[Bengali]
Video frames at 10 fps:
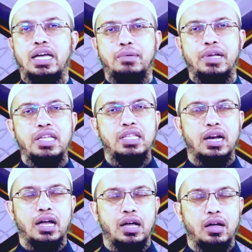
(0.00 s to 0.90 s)
একেবারেই
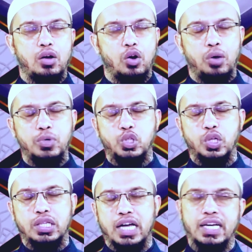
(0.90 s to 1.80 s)
তারা
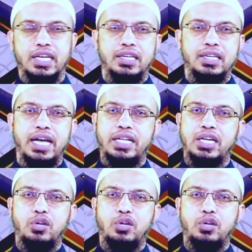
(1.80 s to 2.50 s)
অবিচল থাকেন এই